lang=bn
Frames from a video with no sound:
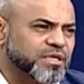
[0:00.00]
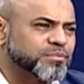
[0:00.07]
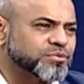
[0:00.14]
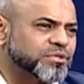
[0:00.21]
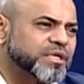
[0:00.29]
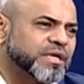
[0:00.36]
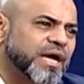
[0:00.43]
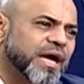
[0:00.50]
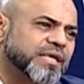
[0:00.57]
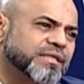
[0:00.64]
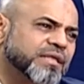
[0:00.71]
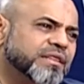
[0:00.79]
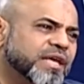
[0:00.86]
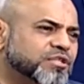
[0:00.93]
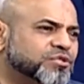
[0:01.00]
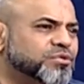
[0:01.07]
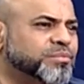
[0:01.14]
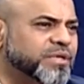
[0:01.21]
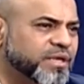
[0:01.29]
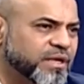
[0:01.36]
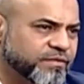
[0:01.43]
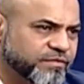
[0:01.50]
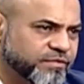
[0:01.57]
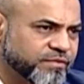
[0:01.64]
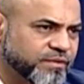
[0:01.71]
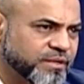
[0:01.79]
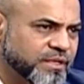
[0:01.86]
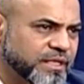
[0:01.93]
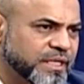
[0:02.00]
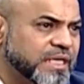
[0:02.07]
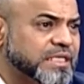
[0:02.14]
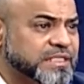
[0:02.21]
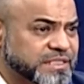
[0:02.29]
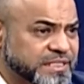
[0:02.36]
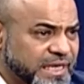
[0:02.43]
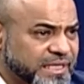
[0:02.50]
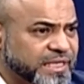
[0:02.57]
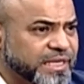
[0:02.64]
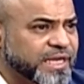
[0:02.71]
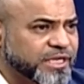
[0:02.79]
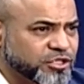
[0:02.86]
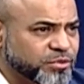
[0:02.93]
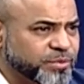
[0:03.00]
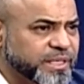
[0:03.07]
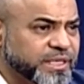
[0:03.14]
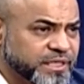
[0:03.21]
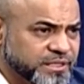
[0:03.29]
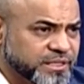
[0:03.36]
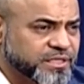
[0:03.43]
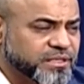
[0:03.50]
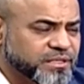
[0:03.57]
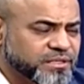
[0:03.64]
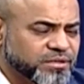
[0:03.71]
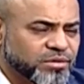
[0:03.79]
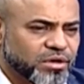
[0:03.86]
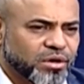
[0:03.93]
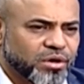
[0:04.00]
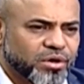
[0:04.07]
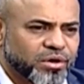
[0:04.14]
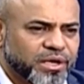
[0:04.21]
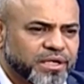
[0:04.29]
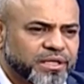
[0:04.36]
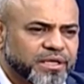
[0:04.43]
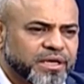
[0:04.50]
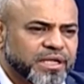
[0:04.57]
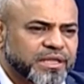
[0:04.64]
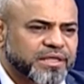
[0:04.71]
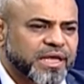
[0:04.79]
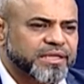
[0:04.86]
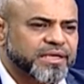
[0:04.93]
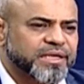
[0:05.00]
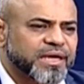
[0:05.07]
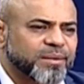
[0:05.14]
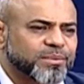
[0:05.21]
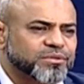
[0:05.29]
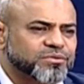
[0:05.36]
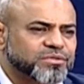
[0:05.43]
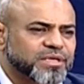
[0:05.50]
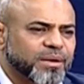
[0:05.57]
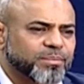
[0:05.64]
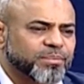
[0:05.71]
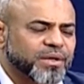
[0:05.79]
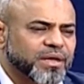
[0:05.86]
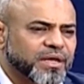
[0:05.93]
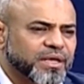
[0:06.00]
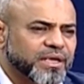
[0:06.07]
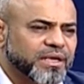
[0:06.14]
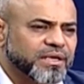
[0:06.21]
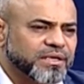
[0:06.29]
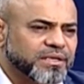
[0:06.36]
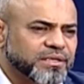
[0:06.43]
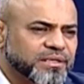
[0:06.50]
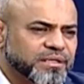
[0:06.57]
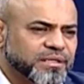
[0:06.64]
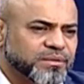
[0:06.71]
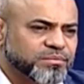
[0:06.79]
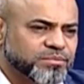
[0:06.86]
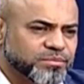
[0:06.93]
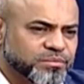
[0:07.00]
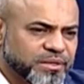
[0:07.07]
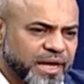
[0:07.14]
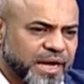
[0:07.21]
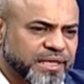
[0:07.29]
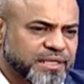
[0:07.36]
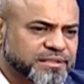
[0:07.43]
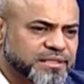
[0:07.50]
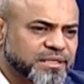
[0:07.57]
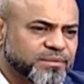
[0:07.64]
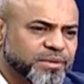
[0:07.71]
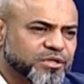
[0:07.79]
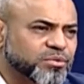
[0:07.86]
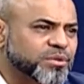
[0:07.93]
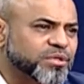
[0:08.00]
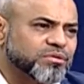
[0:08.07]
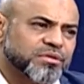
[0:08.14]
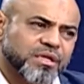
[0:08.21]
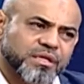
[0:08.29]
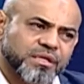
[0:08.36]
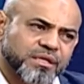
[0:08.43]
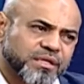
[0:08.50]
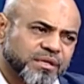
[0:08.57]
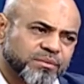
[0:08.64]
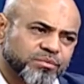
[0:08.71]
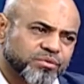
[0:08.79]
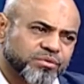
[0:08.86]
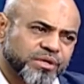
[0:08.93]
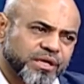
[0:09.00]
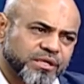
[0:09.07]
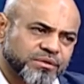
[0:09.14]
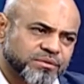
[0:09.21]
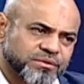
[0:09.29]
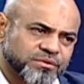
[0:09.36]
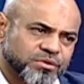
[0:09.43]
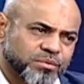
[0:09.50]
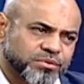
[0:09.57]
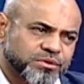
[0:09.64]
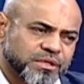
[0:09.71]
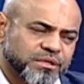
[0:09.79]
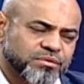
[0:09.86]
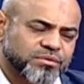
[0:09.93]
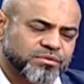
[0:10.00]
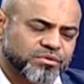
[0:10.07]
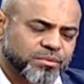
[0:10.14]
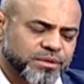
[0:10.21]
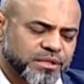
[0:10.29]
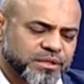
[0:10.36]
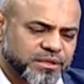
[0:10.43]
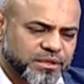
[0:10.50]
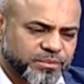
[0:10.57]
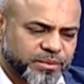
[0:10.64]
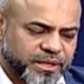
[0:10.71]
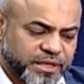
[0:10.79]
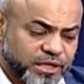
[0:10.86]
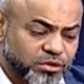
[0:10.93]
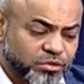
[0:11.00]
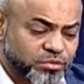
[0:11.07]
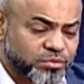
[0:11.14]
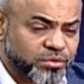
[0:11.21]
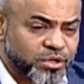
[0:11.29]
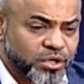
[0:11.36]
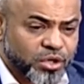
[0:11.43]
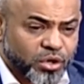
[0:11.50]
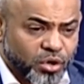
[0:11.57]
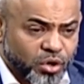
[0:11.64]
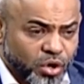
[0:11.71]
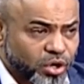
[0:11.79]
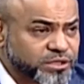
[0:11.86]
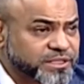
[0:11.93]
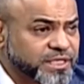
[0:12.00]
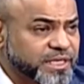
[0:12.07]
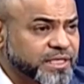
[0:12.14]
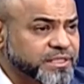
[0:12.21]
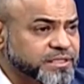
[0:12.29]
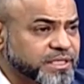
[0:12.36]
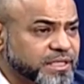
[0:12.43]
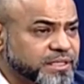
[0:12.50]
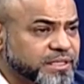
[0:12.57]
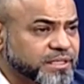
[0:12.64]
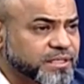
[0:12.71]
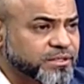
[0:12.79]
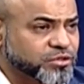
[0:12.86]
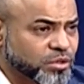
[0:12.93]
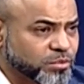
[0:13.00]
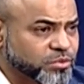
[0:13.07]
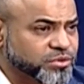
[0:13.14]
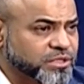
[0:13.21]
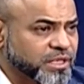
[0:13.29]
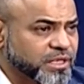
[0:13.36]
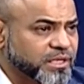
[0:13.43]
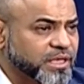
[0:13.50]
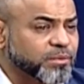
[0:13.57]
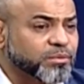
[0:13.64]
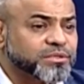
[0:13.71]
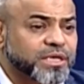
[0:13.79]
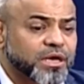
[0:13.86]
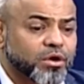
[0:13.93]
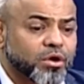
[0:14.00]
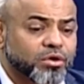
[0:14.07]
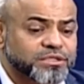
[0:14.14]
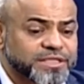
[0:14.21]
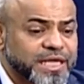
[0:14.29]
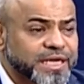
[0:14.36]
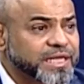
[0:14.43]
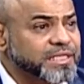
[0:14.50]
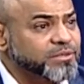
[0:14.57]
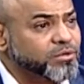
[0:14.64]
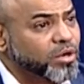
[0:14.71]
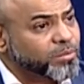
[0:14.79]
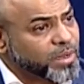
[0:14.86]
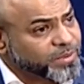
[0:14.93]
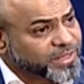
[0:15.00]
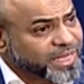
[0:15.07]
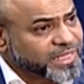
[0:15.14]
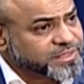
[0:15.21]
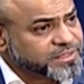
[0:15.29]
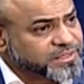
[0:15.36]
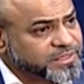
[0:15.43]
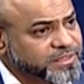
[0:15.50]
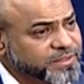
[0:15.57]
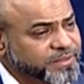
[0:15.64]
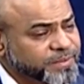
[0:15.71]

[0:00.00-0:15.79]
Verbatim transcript: সিরাপ যদি খায় আই দ্যাট শুড বি এনাফ যাদের এইসব ইন্ডিজেশন যেগুলো হয় তাদেরকে আমরা যদি আপনার এই অ্যান্টাসিডের মাধ্যমে কিন্তু তাদেরকে মধ্যে এই সমস্যাকে সমাধান দিতে পারি কিন্তু লং স্ট্যান্ডিং যাদের সমস্যা এবং যারা লং স্ট্যান্ডিং ভাবে খাচ্ছে